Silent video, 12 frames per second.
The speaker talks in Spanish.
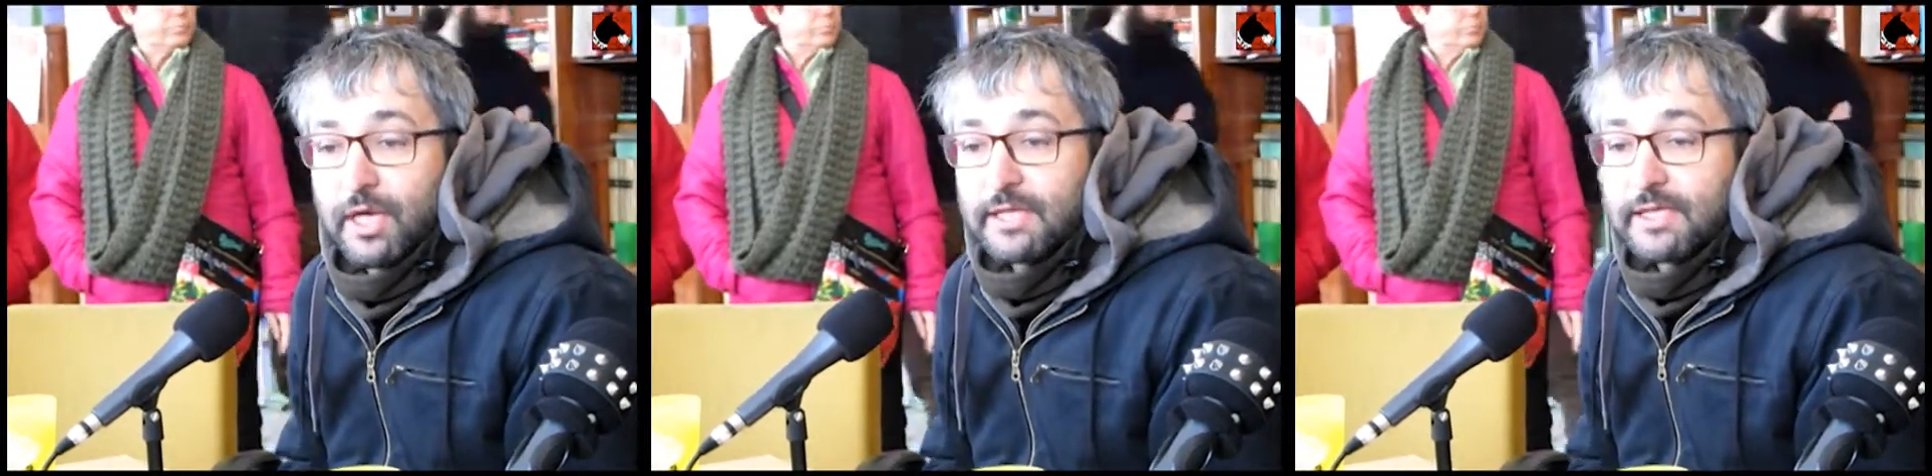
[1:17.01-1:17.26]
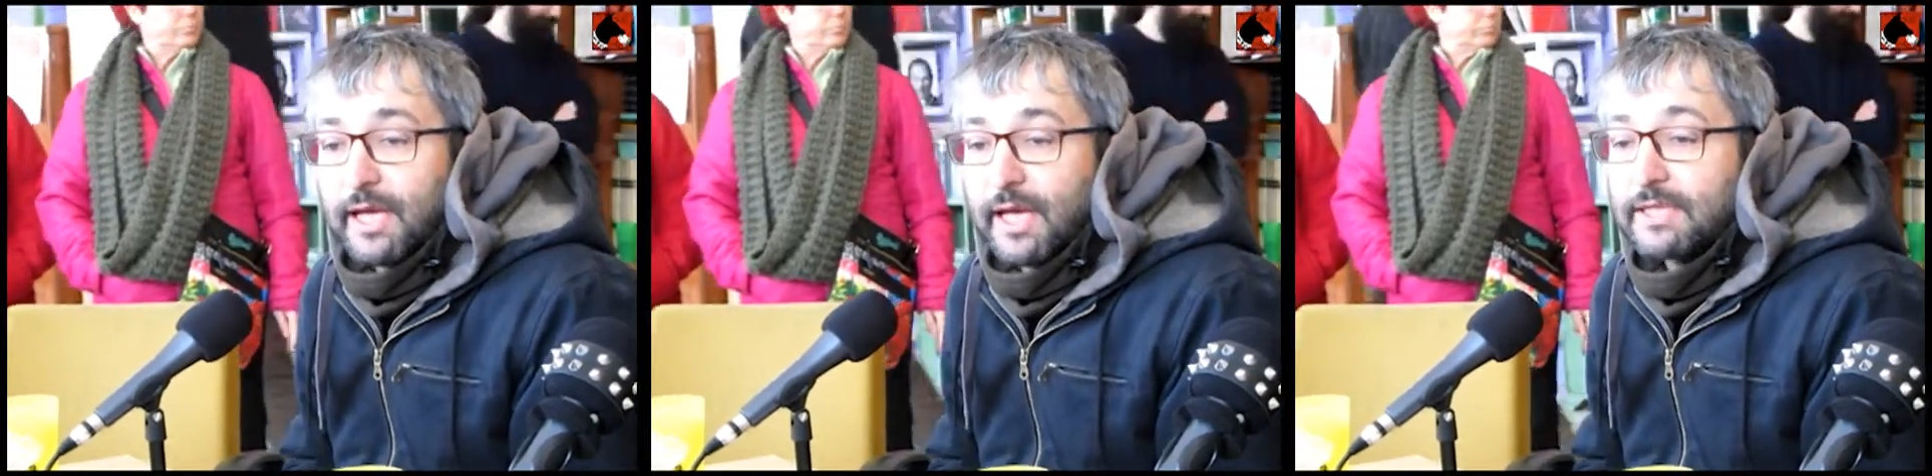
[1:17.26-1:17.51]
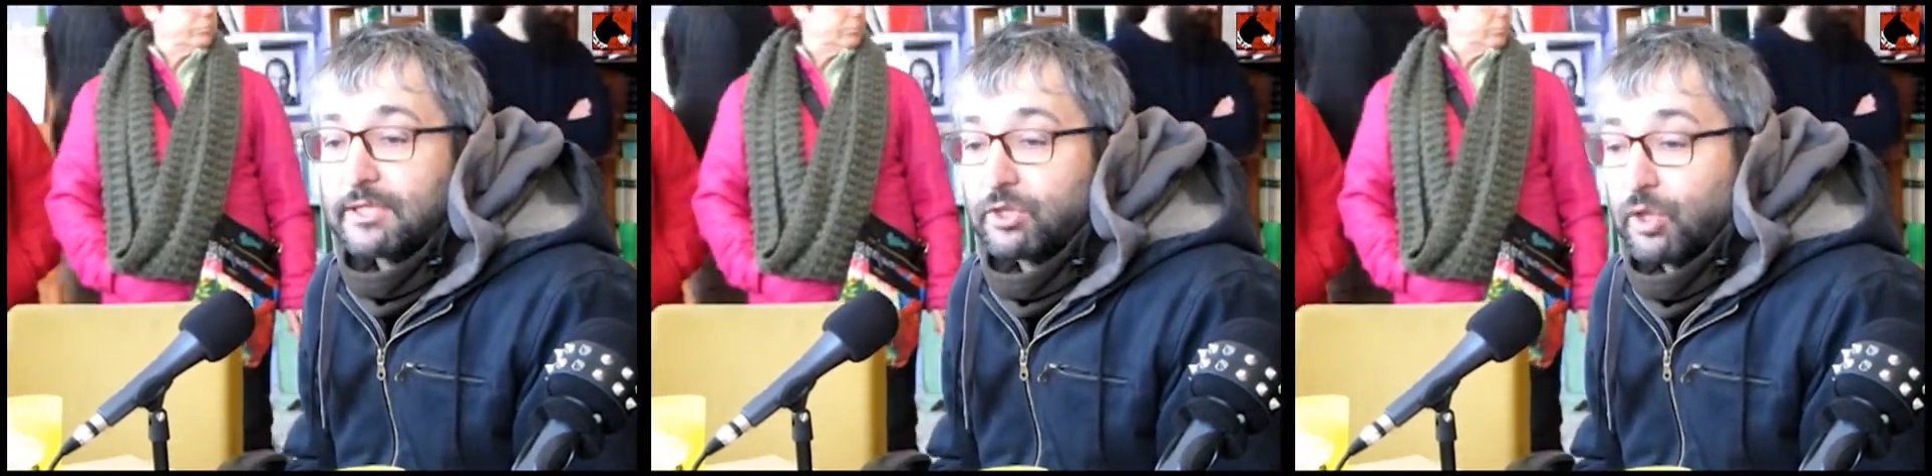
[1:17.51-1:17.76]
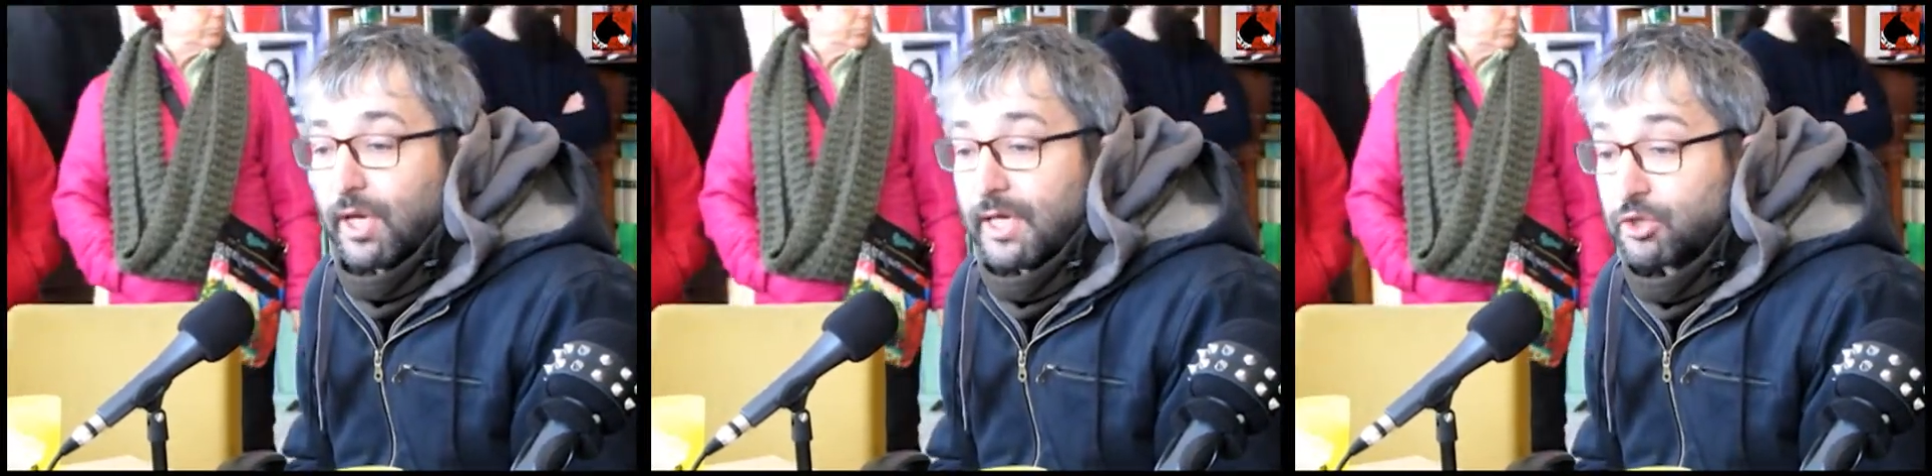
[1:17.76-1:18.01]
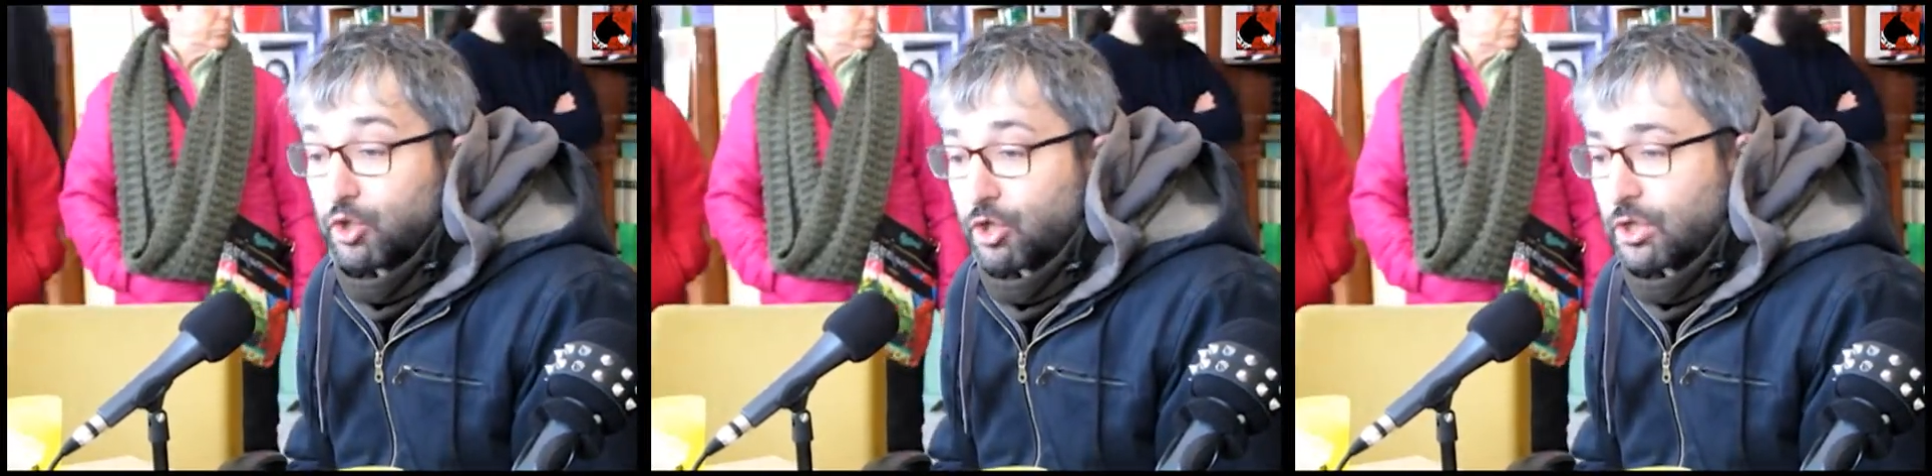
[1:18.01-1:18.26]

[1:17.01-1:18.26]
es que esos